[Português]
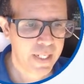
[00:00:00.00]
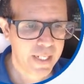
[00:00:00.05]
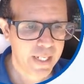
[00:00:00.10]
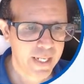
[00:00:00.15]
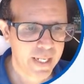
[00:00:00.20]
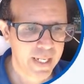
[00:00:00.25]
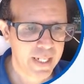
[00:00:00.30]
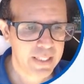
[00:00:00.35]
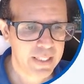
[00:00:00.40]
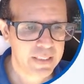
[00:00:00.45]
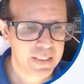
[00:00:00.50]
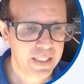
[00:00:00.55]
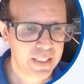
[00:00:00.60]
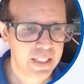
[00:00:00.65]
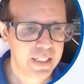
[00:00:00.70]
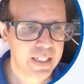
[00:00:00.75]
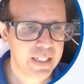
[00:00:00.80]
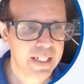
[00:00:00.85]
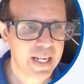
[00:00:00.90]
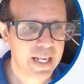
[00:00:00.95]
em
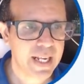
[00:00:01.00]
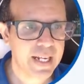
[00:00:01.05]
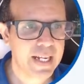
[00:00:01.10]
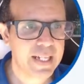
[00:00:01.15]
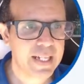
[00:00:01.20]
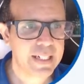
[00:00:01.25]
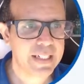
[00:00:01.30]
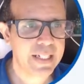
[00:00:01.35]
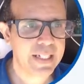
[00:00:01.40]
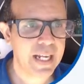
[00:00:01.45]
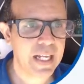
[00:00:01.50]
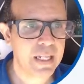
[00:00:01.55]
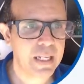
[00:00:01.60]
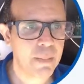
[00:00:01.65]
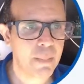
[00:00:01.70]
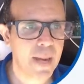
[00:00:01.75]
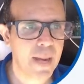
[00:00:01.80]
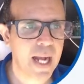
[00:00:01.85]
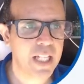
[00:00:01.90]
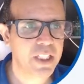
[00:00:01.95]
seguida carregar aquela
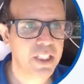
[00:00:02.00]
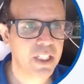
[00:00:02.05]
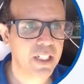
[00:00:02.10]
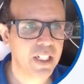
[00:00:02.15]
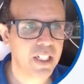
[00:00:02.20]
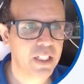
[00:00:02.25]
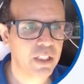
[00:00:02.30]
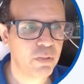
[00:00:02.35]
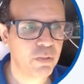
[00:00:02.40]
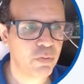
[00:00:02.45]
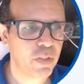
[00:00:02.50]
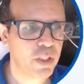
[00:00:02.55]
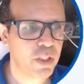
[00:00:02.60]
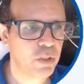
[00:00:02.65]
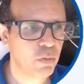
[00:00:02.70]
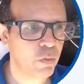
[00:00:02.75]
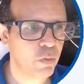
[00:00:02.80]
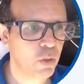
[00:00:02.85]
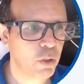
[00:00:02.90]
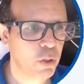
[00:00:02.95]
imagem que a gente fez
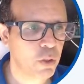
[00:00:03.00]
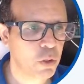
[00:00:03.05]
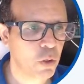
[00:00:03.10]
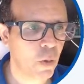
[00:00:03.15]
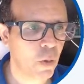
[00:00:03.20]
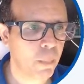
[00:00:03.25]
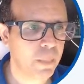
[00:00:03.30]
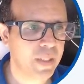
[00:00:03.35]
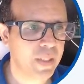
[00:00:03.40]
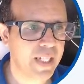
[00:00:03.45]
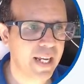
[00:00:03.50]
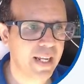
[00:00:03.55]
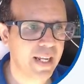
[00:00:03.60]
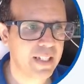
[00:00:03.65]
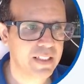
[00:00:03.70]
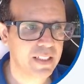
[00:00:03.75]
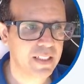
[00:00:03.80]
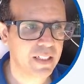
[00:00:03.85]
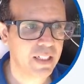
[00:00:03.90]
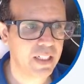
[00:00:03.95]
no Photoshop, que é
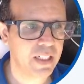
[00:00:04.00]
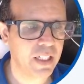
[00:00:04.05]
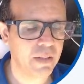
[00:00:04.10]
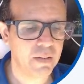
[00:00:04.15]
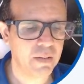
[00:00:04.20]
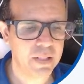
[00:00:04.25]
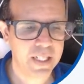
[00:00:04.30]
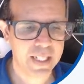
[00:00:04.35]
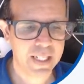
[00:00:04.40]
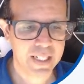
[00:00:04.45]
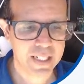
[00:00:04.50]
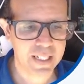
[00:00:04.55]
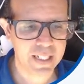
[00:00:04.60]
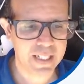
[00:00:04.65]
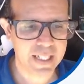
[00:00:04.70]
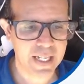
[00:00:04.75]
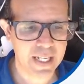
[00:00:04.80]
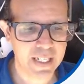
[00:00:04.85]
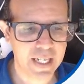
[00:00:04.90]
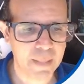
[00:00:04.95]
essa daqui.
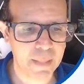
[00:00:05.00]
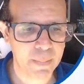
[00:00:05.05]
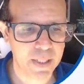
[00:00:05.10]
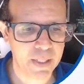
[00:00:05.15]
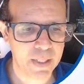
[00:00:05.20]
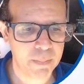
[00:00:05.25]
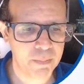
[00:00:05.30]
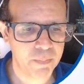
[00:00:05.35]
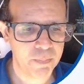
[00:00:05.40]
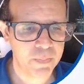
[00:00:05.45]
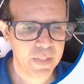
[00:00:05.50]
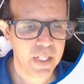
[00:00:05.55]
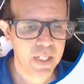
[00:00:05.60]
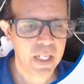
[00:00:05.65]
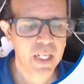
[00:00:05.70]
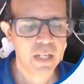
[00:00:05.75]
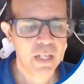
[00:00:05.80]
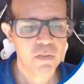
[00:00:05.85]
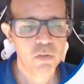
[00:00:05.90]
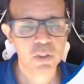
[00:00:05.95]
Clicar em abrir.
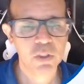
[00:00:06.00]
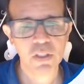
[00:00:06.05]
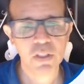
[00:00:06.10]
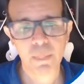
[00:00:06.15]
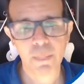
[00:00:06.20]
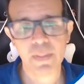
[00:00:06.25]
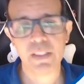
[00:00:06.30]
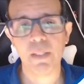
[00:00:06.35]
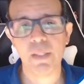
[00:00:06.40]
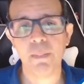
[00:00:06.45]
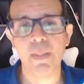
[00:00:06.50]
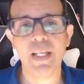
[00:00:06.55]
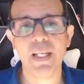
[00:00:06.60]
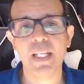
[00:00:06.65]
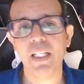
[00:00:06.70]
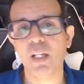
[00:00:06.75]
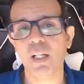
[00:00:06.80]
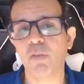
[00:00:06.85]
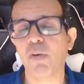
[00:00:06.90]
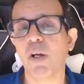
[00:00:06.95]
Você vai perceber que
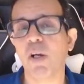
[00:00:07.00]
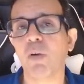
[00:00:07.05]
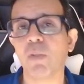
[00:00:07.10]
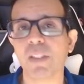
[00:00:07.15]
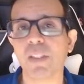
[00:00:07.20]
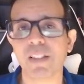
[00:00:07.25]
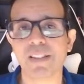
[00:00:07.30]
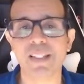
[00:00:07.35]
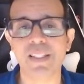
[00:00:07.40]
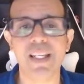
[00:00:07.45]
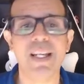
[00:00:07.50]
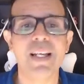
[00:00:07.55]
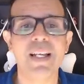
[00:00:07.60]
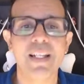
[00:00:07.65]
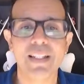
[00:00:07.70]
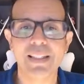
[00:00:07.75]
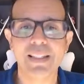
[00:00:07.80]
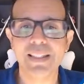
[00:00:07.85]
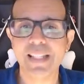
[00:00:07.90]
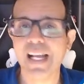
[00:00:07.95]
não vai acontecer
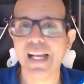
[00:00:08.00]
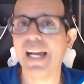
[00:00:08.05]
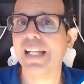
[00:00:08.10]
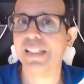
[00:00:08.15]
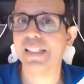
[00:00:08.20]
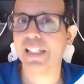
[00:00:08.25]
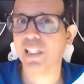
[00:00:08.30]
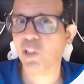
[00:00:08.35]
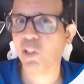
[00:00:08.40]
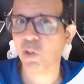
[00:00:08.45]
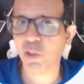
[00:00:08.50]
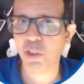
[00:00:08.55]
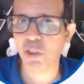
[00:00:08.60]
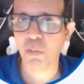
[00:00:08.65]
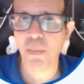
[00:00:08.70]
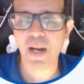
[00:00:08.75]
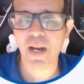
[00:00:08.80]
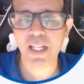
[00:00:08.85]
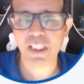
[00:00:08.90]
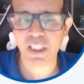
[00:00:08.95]
nada na nossa
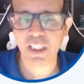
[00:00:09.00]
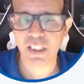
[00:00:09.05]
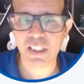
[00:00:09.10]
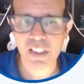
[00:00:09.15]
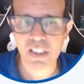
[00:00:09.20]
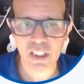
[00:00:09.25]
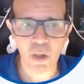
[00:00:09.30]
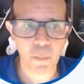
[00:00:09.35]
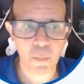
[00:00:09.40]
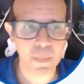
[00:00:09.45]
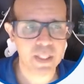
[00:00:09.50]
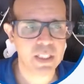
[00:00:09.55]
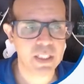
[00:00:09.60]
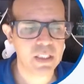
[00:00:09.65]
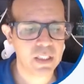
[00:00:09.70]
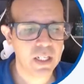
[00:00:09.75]
imagem inicialmente.